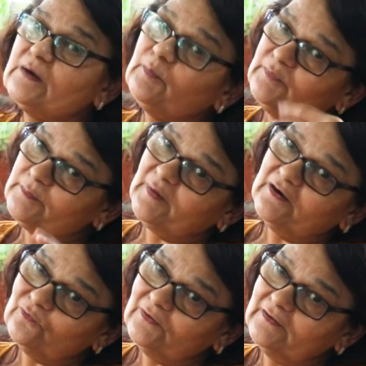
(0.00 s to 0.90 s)
చాప మీద
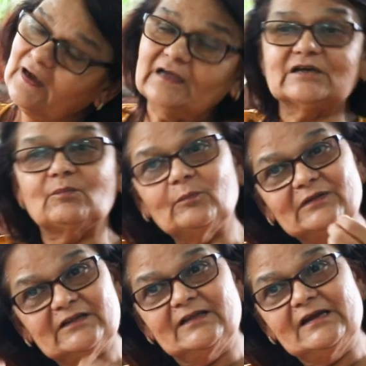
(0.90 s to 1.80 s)
పండుకోవాలి ఆ చాప
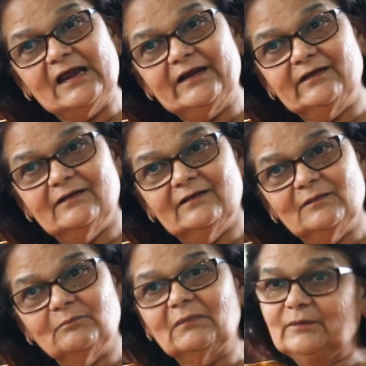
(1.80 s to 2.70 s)
మీద తినాలి
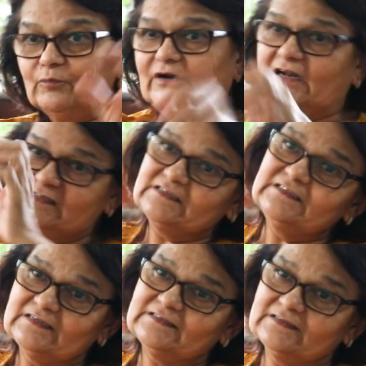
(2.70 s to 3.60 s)
మళ్ళీ పోయి
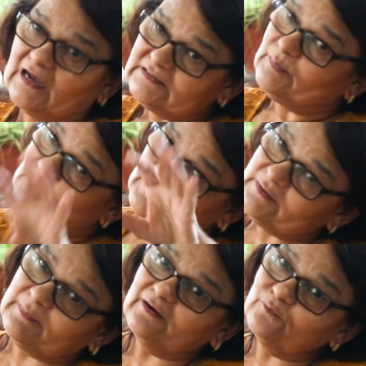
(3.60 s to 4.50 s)
డస్టింగ్ చేసి ఆ చాప
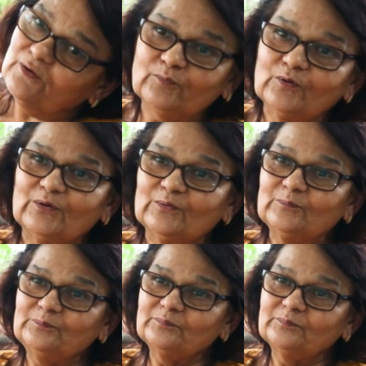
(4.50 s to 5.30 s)
మీద పండుకోవాలి ముగ్గురు